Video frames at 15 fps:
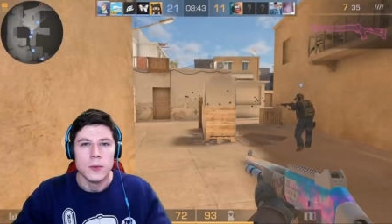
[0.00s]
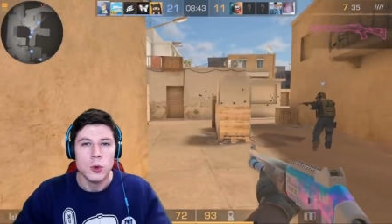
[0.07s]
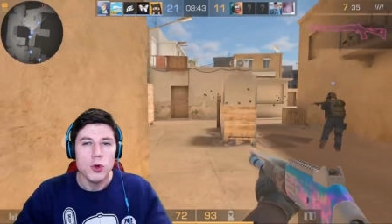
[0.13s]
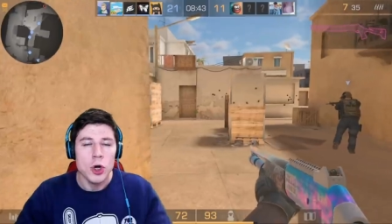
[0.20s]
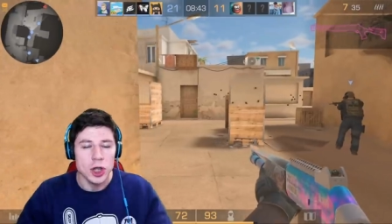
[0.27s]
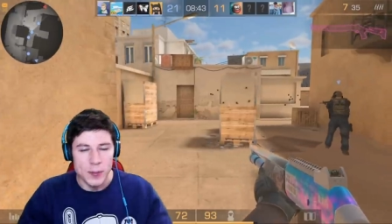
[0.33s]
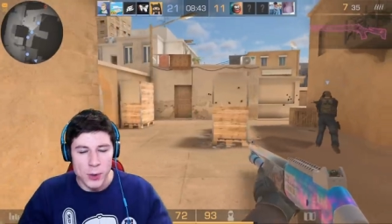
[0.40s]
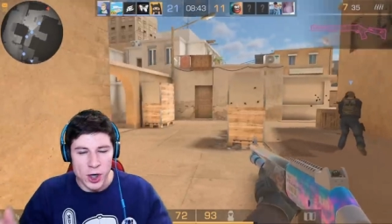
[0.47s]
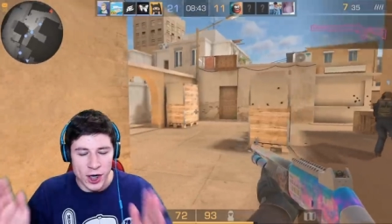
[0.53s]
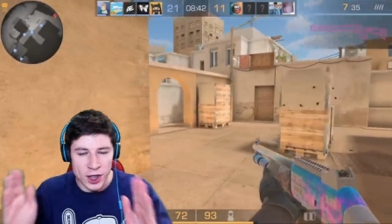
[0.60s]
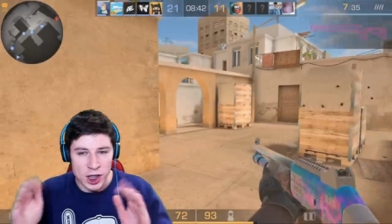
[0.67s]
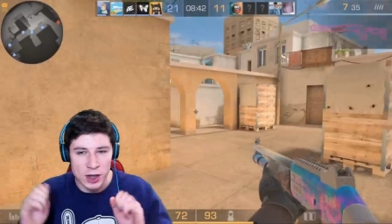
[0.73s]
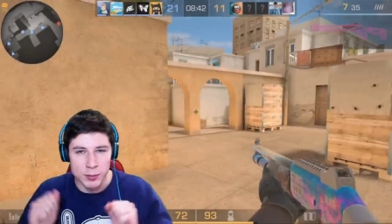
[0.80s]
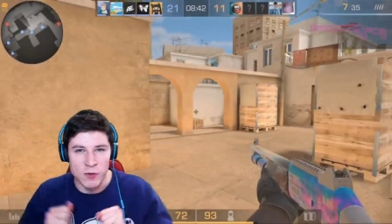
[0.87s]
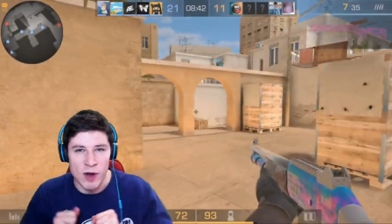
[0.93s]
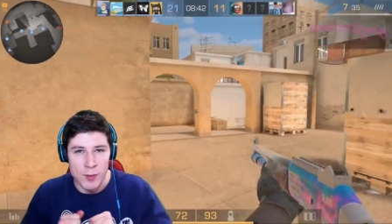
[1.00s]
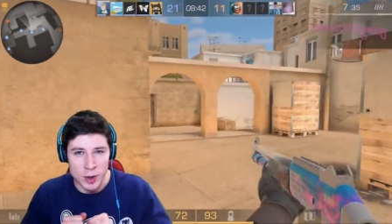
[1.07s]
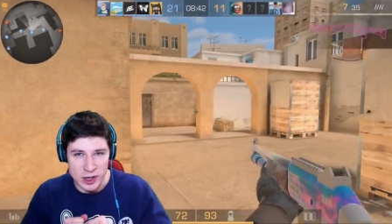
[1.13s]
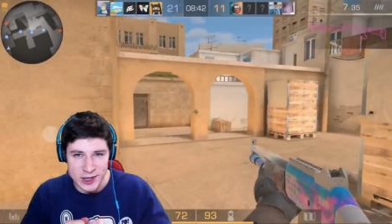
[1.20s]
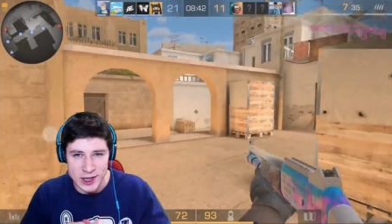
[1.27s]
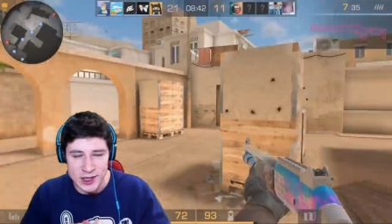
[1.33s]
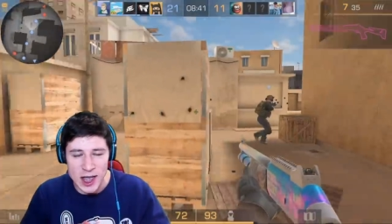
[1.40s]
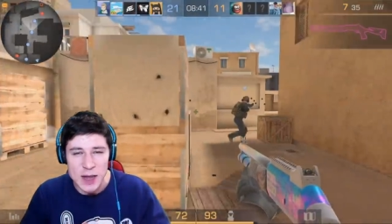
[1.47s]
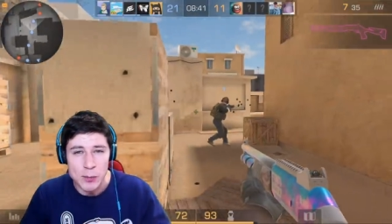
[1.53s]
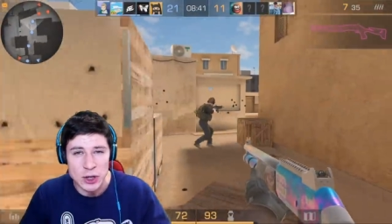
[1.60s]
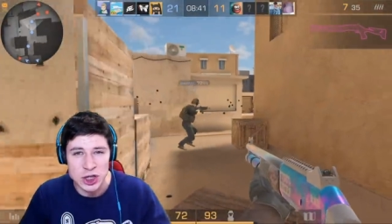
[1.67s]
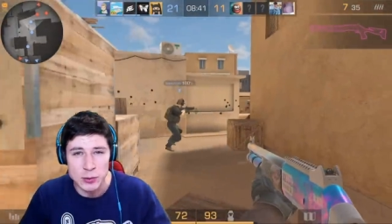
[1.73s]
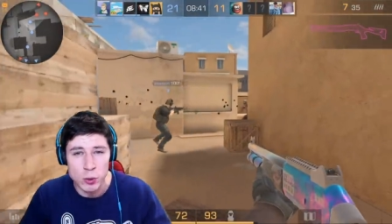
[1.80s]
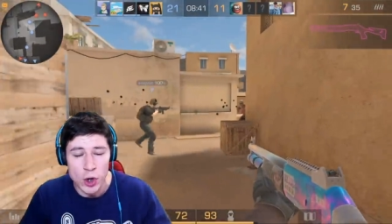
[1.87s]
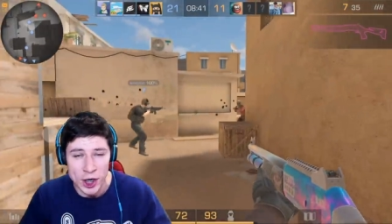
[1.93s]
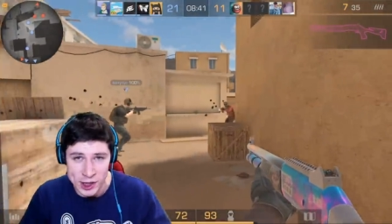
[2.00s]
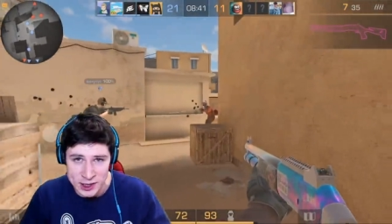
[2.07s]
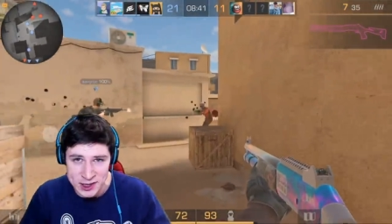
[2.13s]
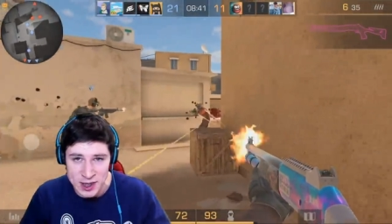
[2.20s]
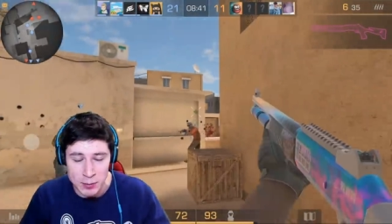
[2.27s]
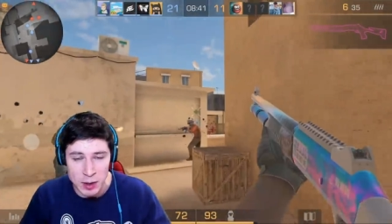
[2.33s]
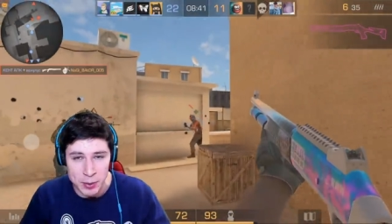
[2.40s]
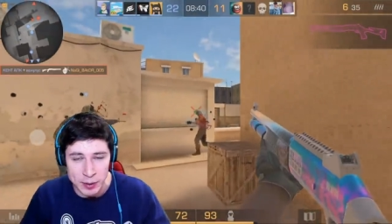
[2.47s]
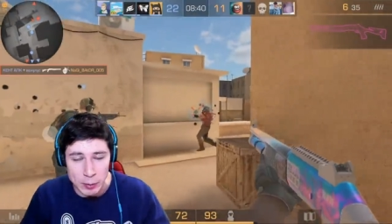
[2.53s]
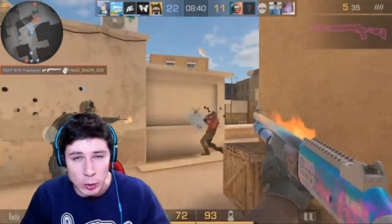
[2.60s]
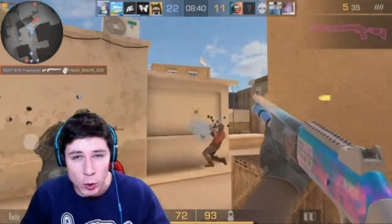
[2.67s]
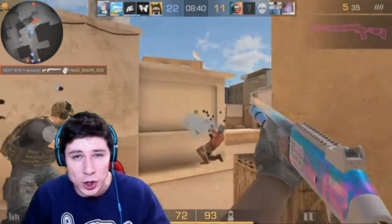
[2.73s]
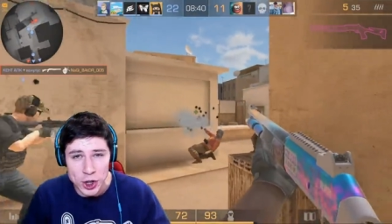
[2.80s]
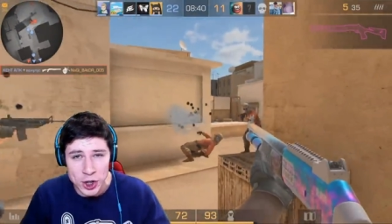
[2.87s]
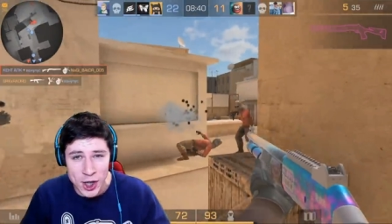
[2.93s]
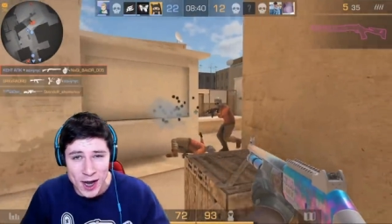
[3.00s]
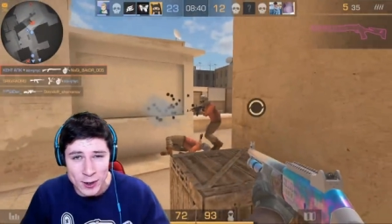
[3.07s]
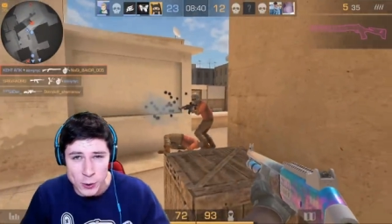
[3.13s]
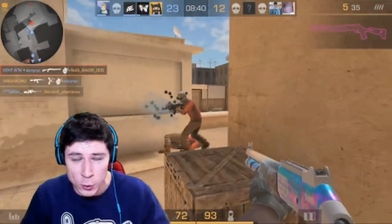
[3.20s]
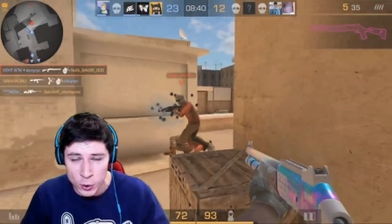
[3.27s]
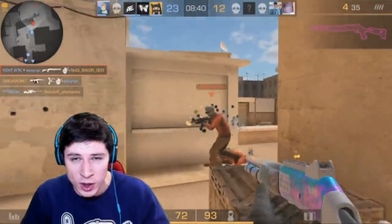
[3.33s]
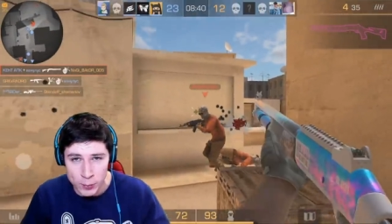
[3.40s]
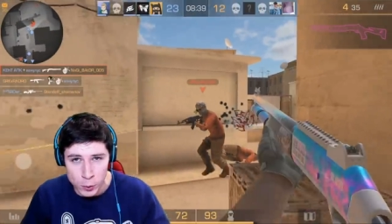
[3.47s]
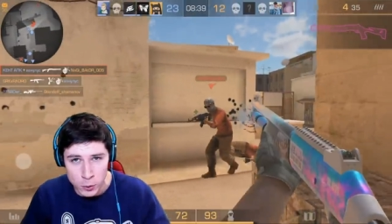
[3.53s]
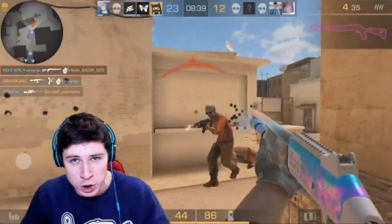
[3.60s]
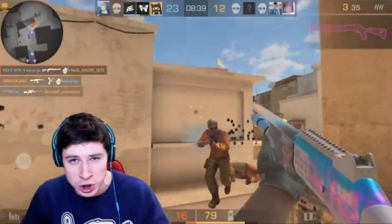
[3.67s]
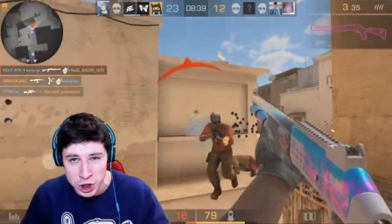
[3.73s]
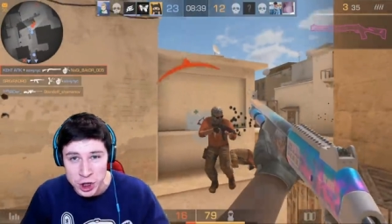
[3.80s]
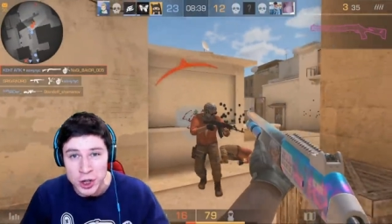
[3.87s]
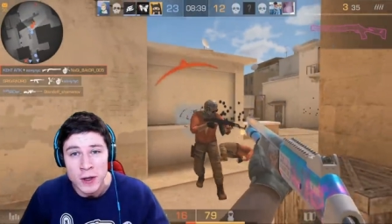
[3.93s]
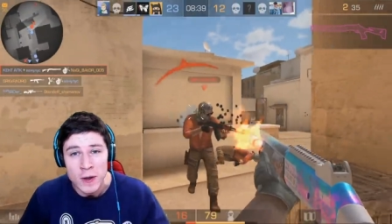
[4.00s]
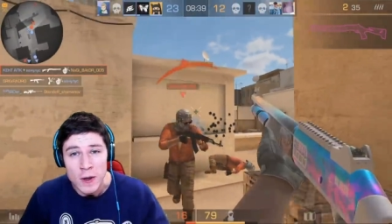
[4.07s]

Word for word: Ну а теперь я хотел бы вам рассказать, почему эти самые промокоды так трудно получить.